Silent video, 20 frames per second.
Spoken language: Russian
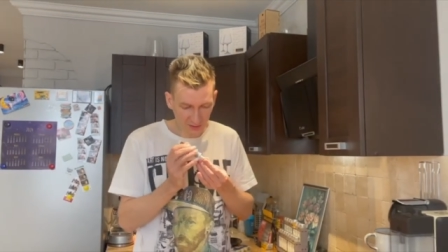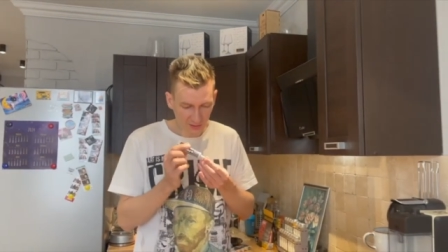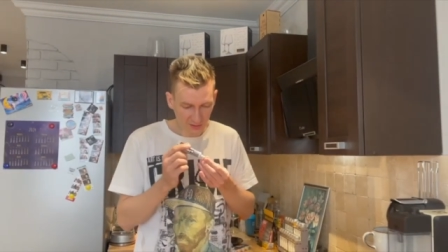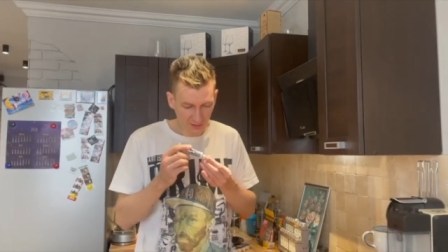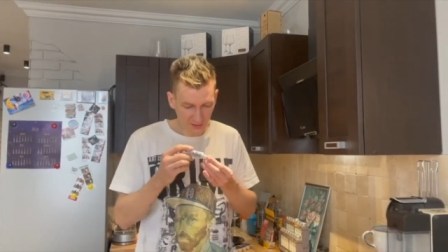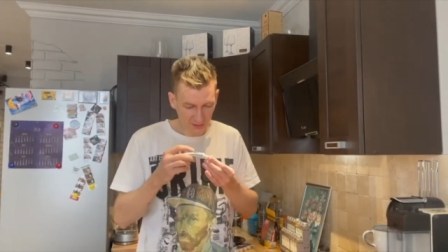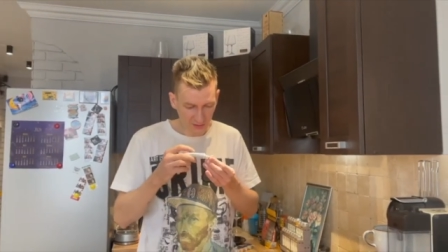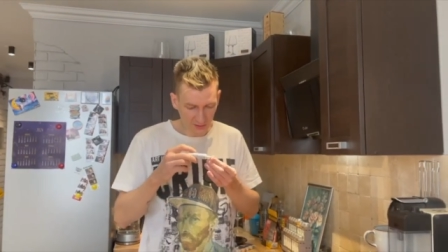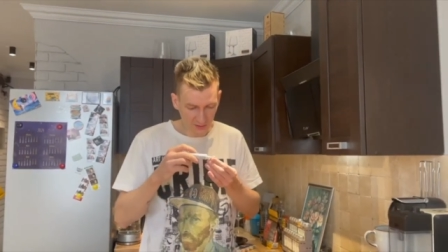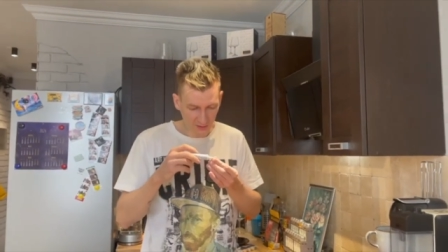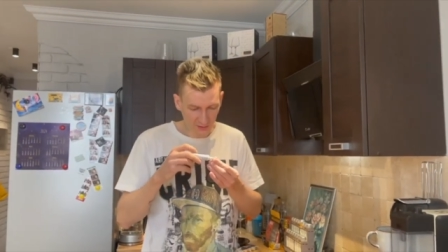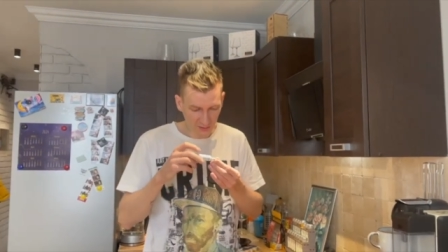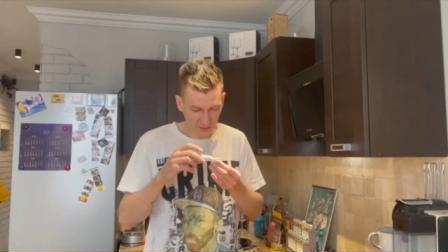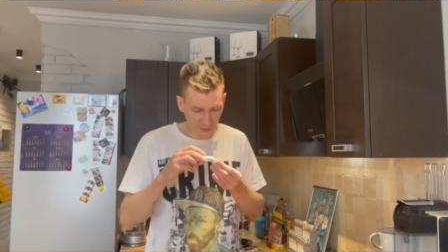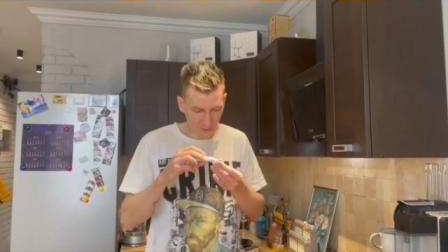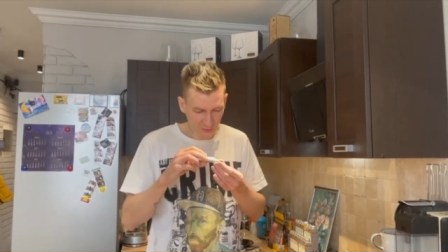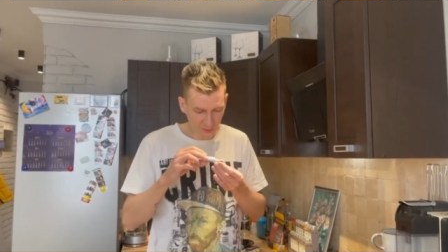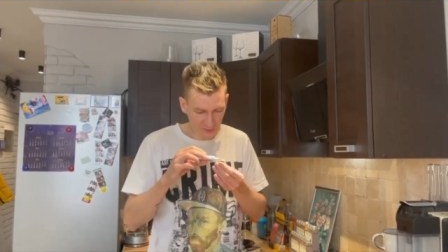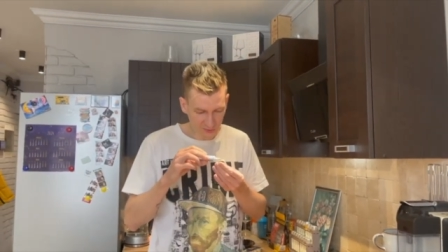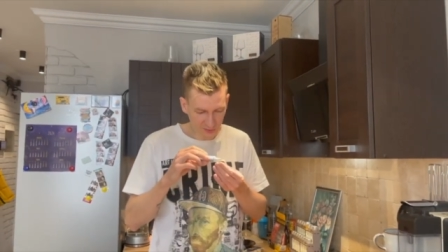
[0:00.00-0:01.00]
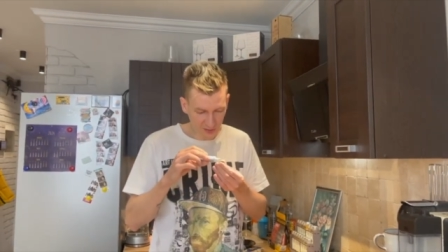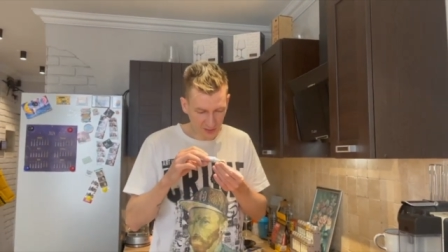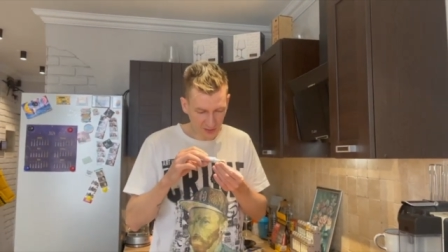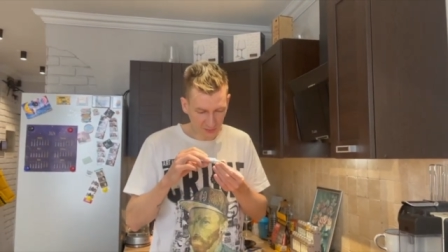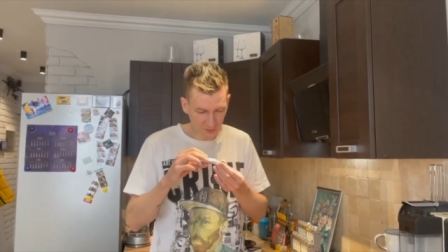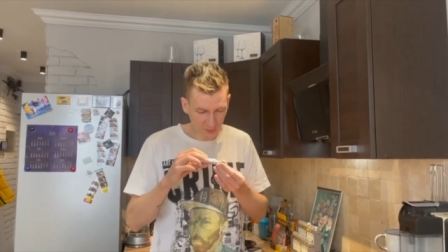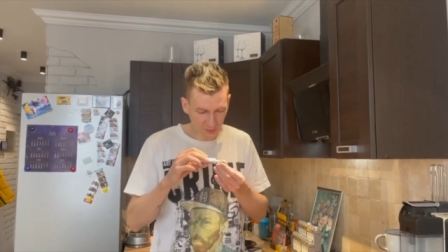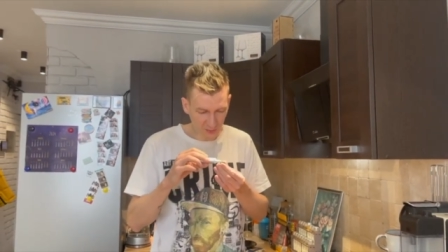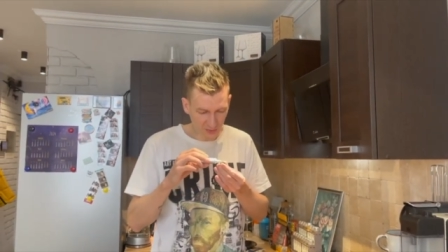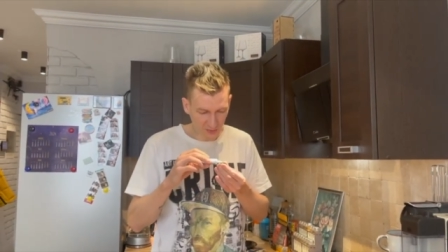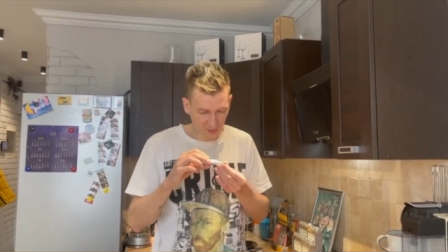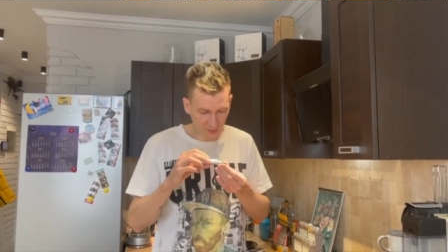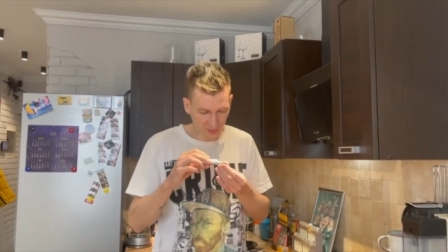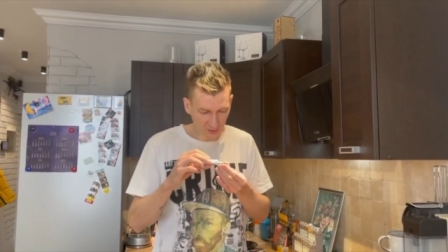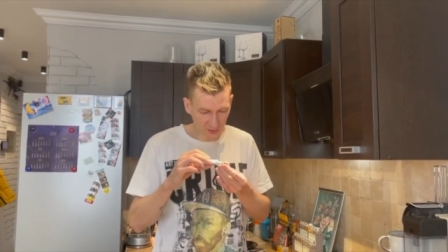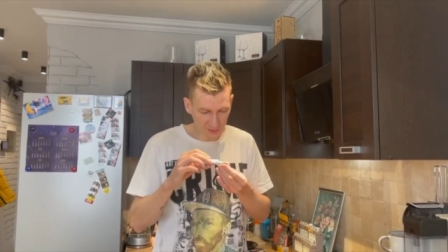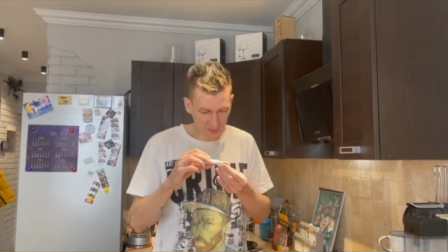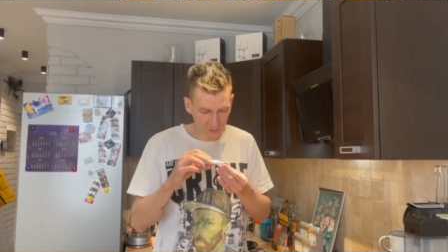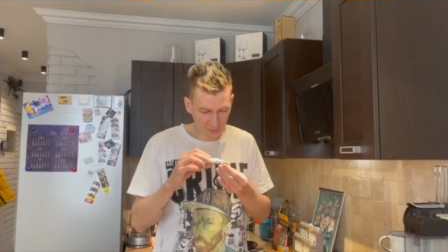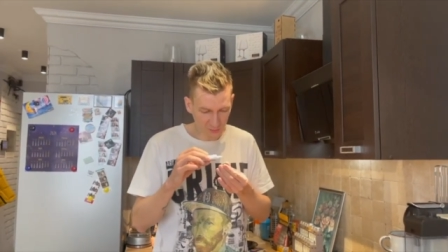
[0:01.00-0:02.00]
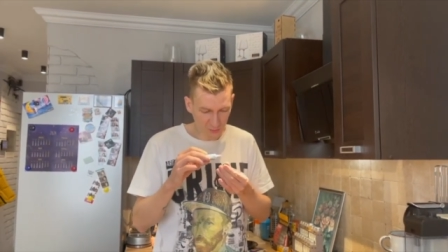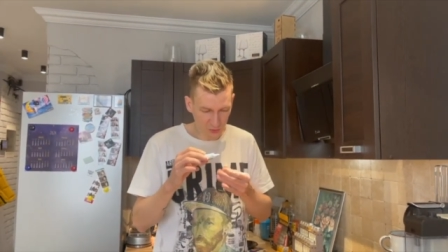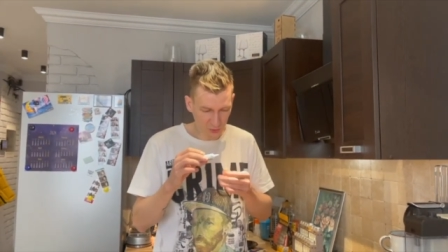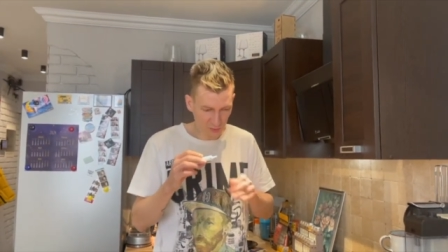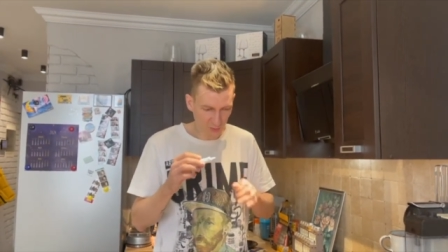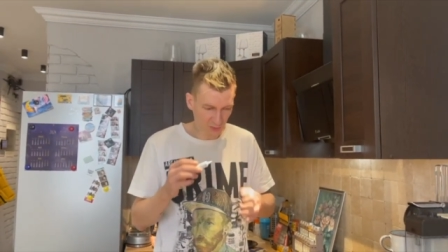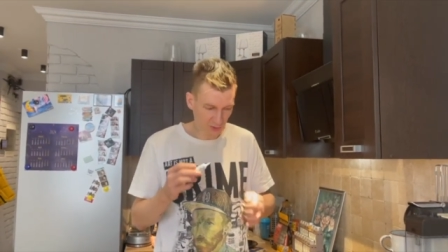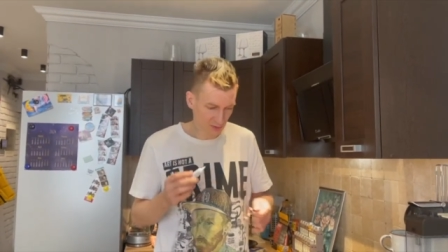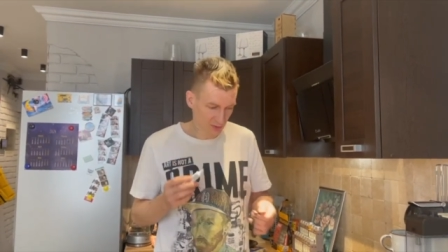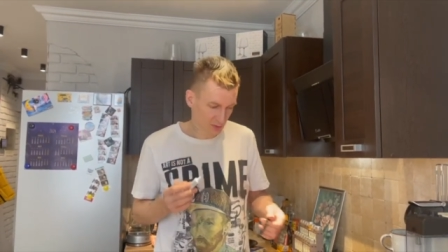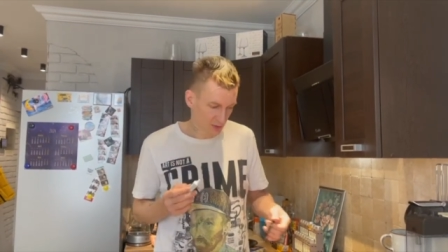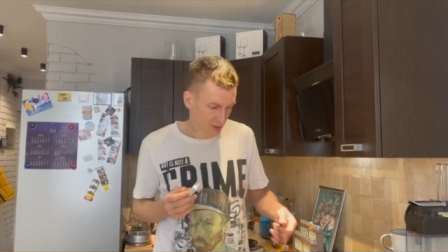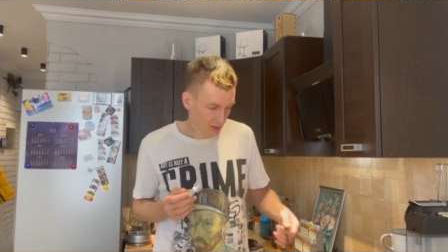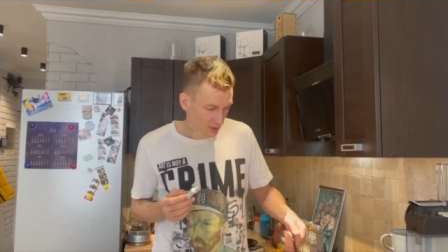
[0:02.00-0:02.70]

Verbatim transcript: Э, кто не знает, кто первый раз, может быть,